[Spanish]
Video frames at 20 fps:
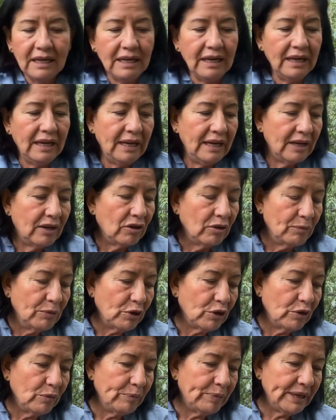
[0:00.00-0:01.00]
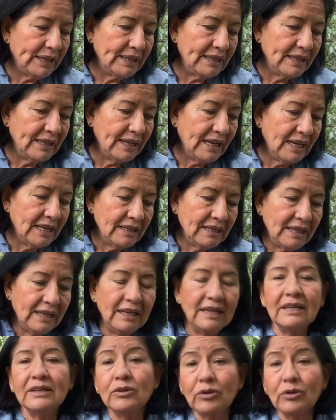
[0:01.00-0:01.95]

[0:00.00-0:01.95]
Eh, como comprenderán, eh,